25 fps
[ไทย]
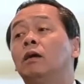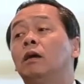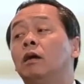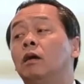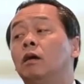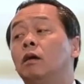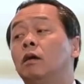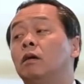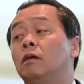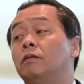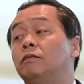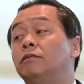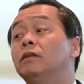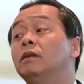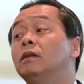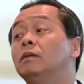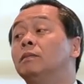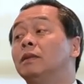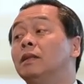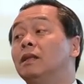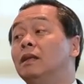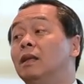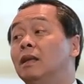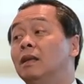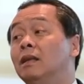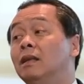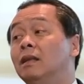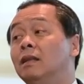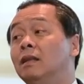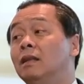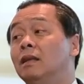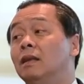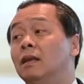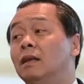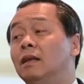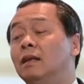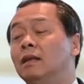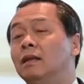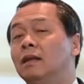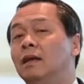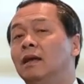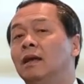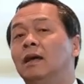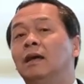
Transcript: ก็ค่อยๆฟื้นมาทีละนิดทีละนิด